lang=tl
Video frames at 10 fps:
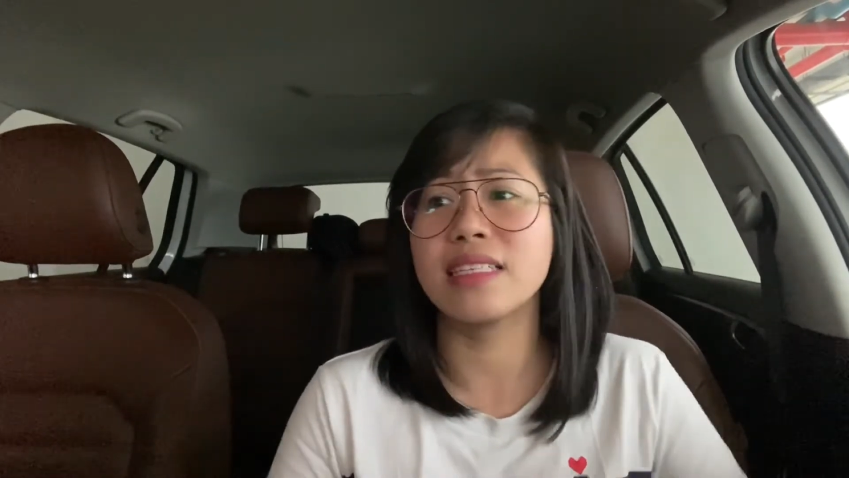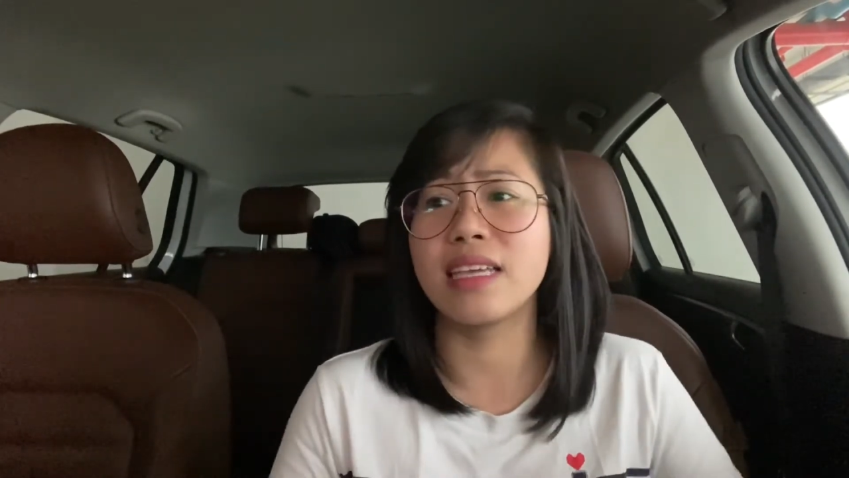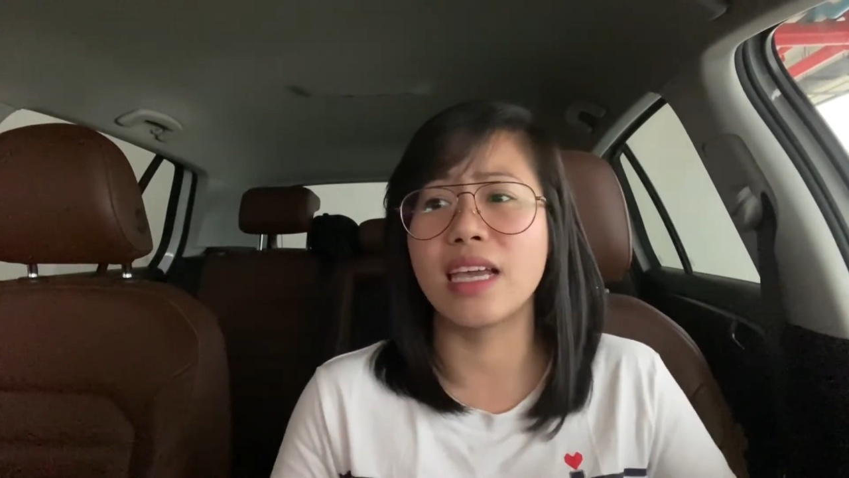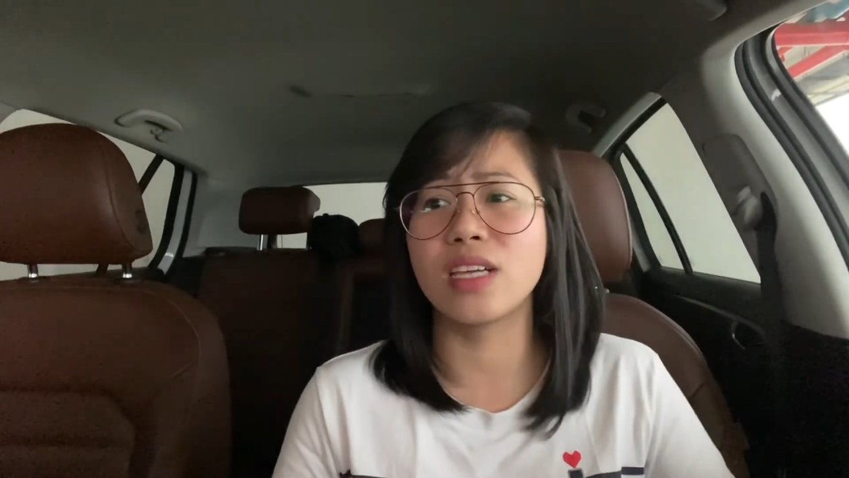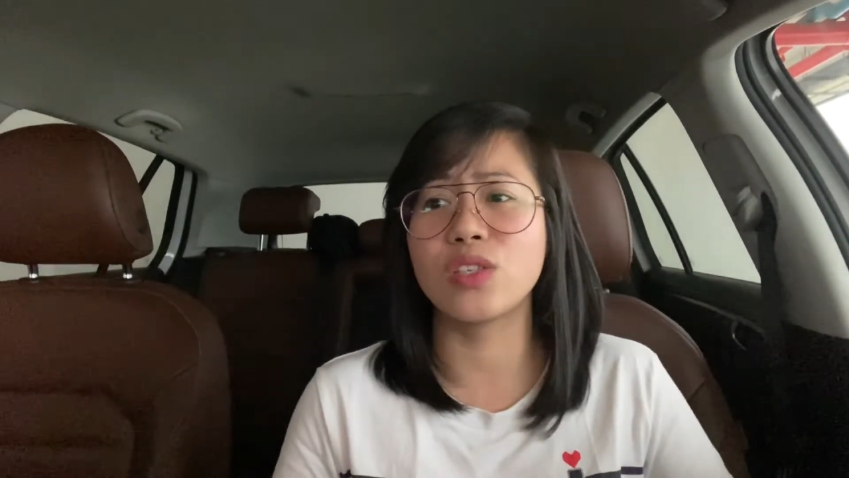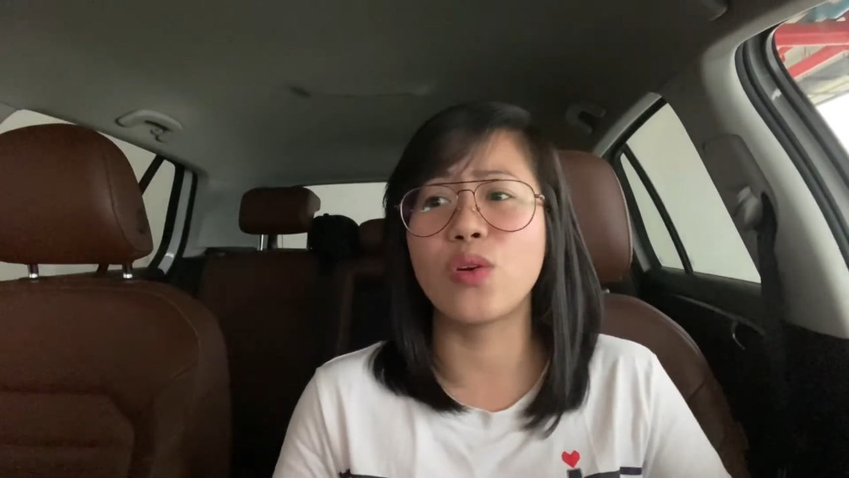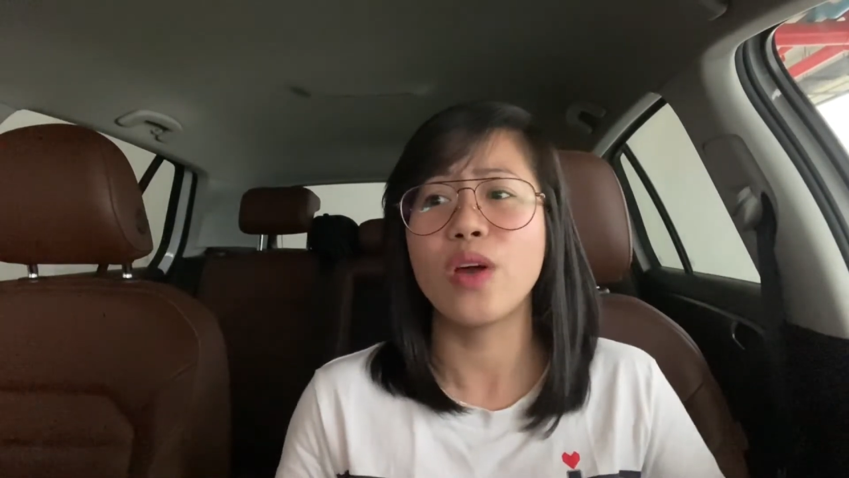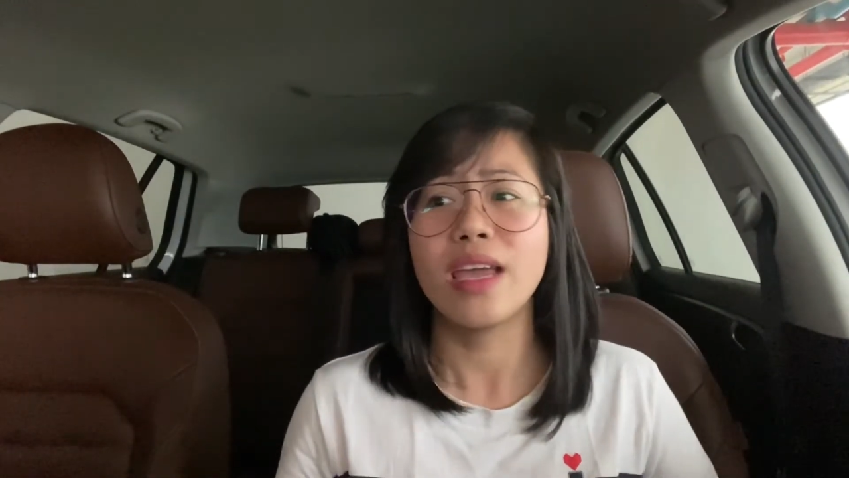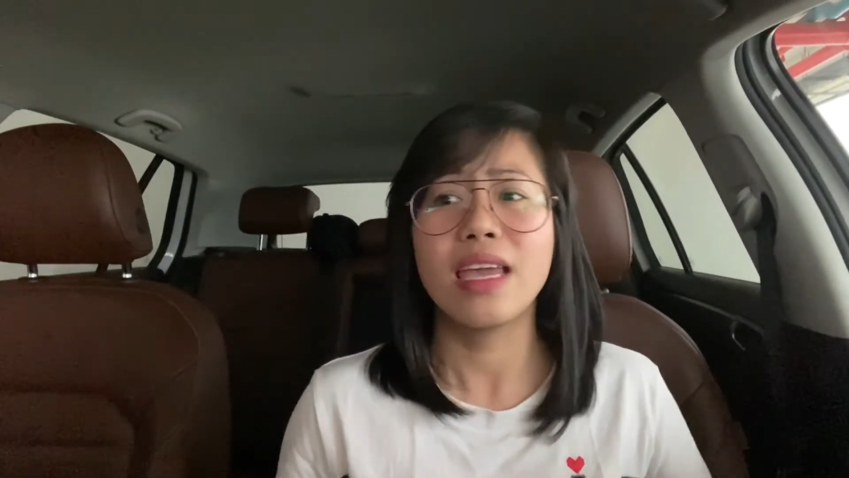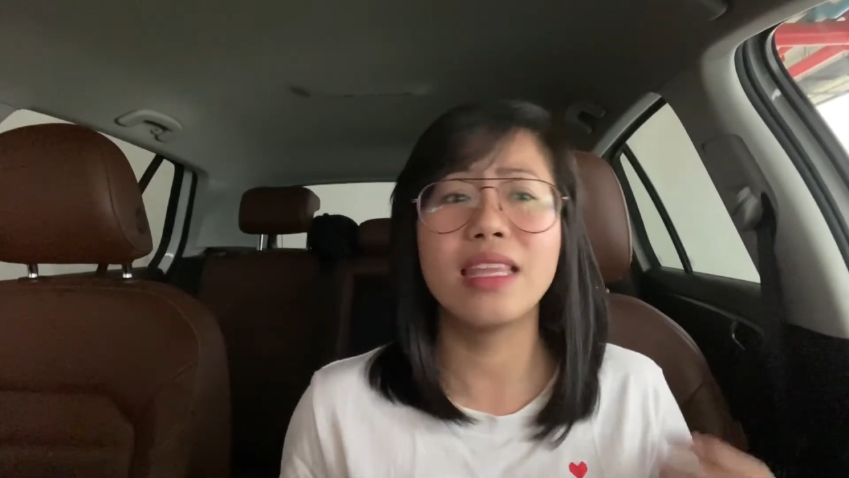kasi kesyo
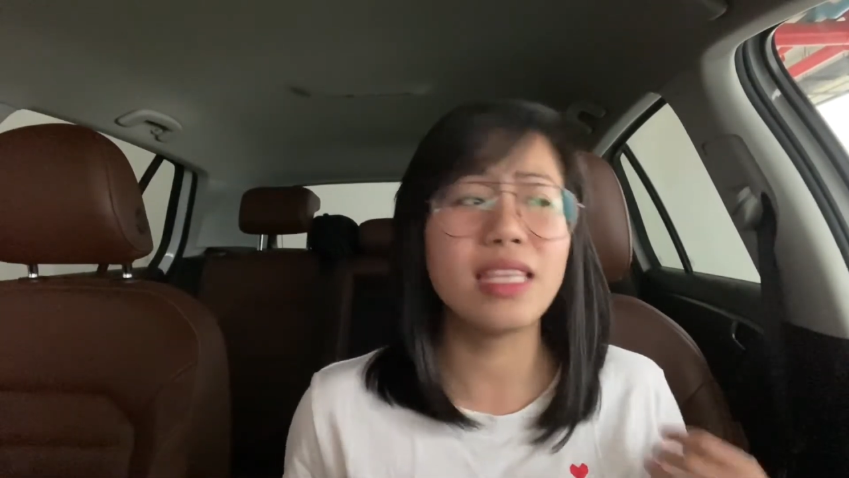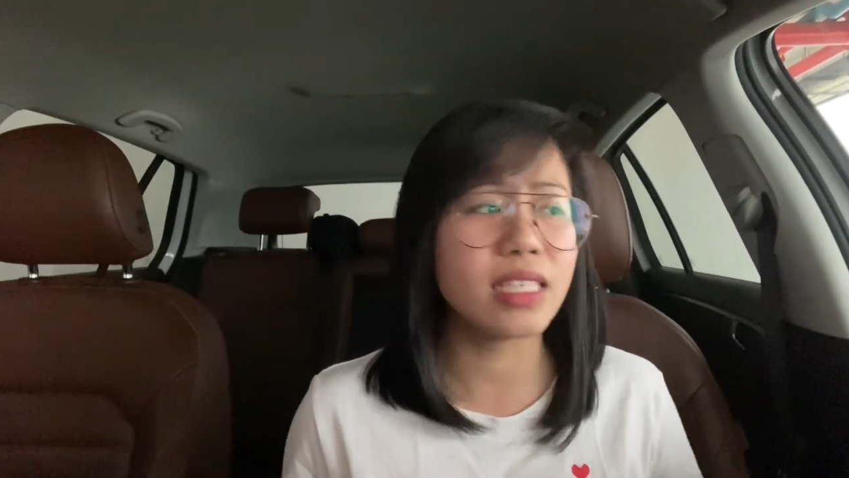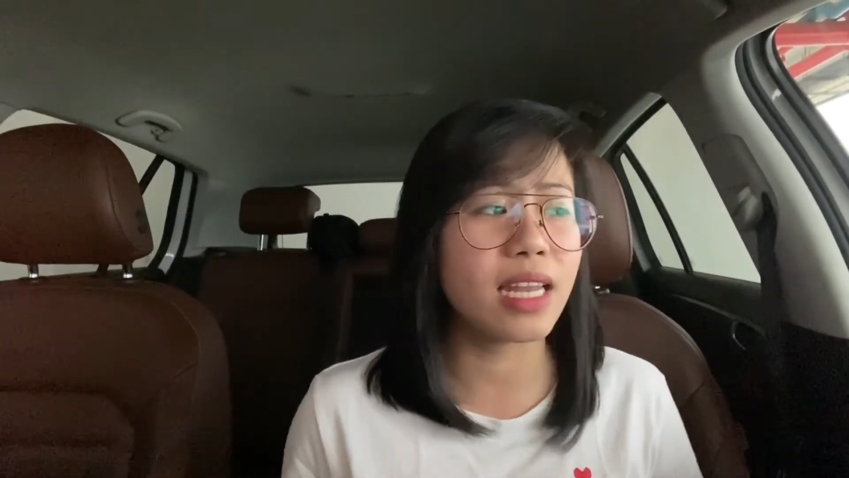hindi